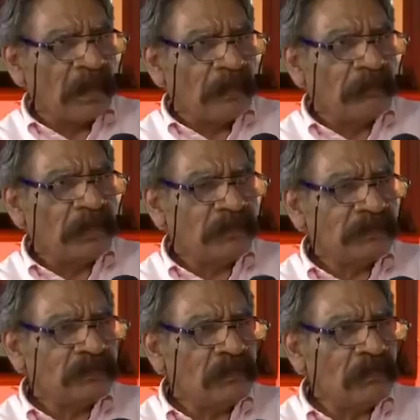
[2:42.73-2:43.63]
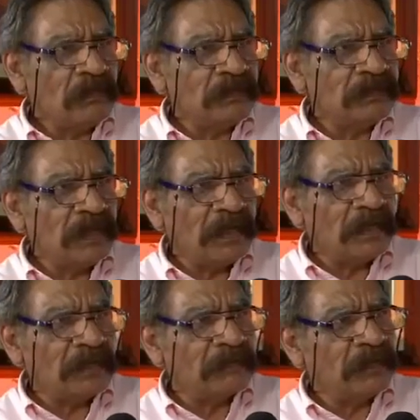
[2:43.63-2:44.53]
Bueno, eso
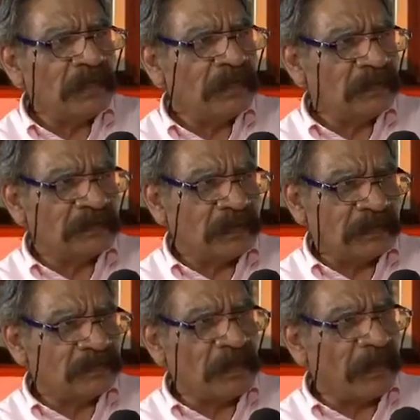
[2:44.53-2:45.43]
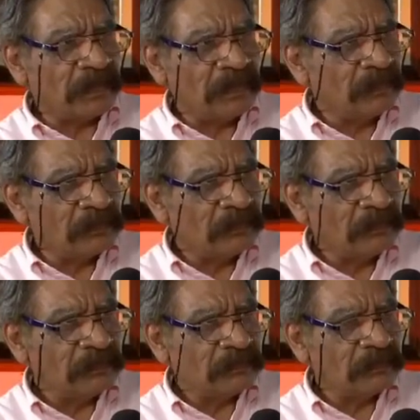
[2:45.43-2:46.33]
ya viene desde chamaquito,
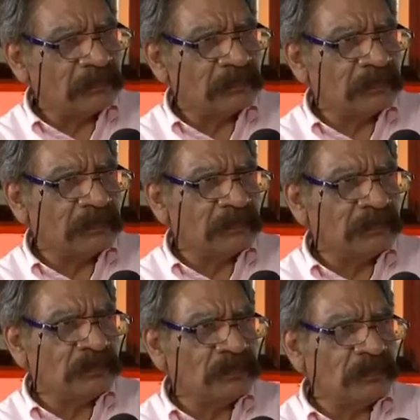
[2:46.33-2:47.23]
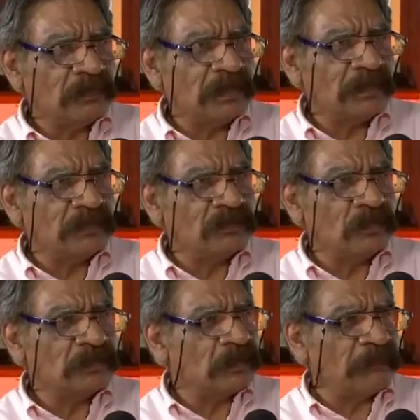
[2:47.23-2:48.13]
¿no? Eso yo creo que
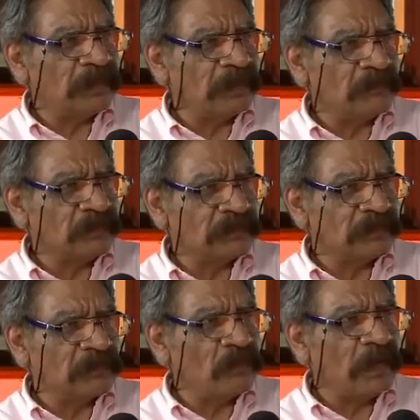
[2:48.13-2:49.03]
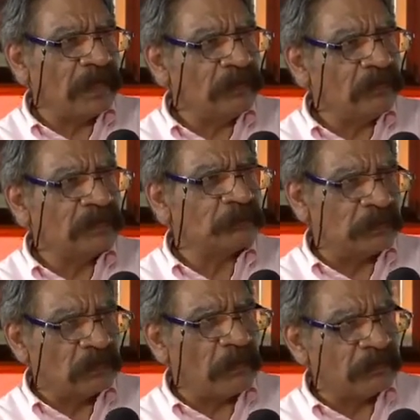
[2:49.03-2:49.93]
todos aprendemos dibujando y
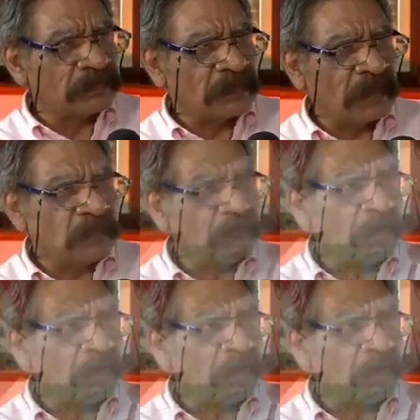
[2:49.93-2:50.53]
después lo vamos dejando, pero